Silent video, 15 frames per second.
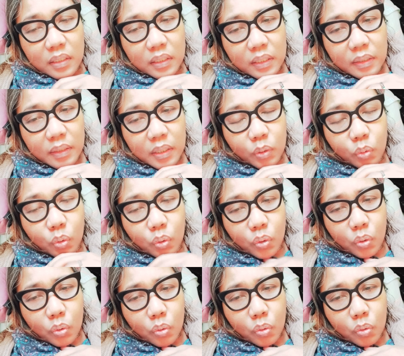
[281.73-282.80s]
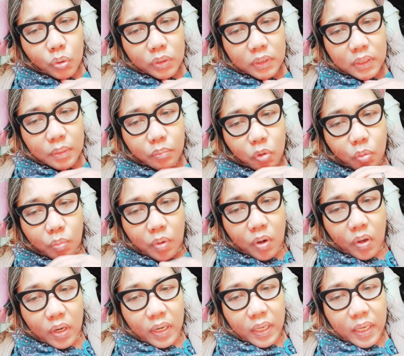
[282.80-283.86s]
diurus,
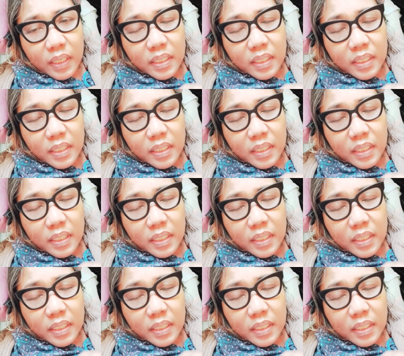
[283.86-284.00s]
dimomole,